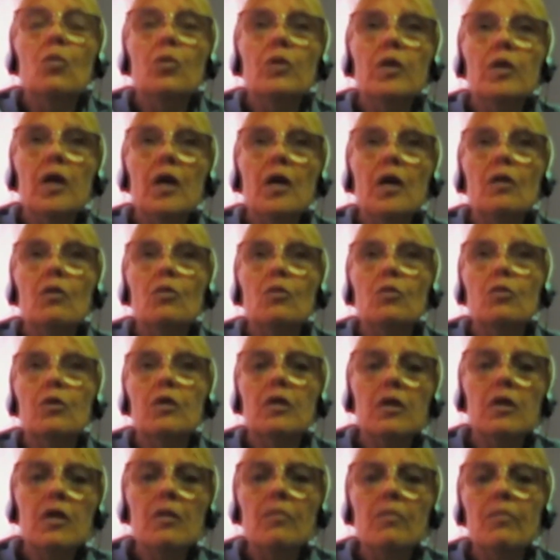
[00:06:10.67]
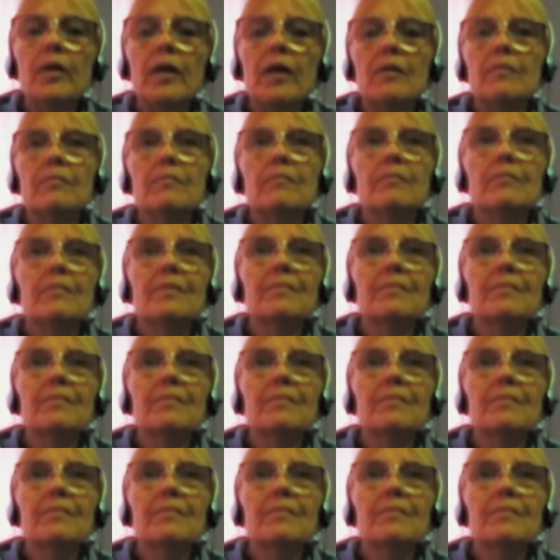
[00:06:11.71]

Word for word: cuñado quiebra